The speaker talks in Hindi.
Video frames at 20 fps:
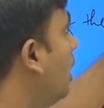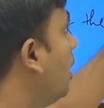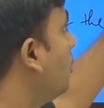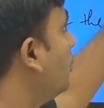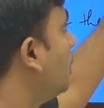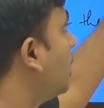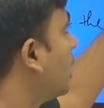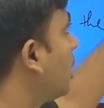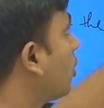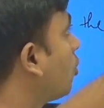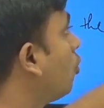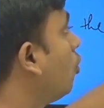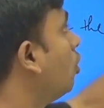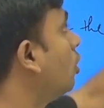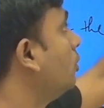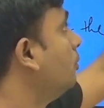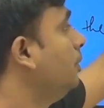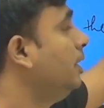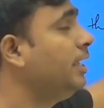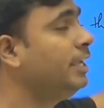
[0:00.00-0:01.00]
हमारा
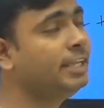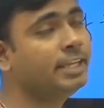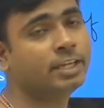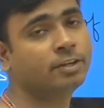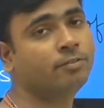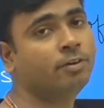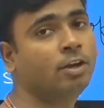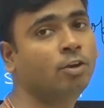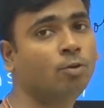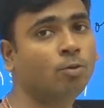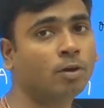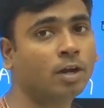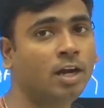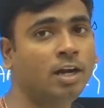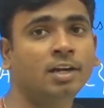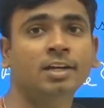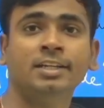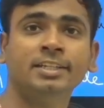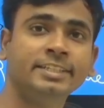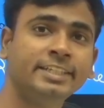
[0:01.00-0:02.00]
कॉड भी इक्वल
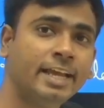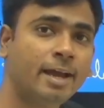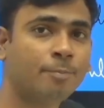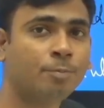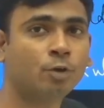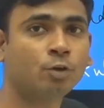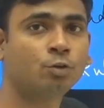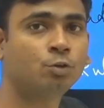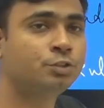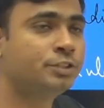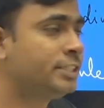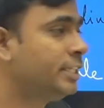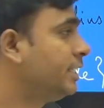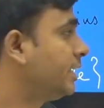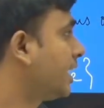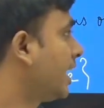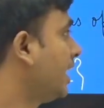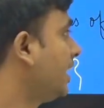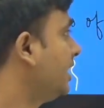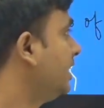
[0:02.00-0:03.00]
ये आप लोग खुद से ट्राई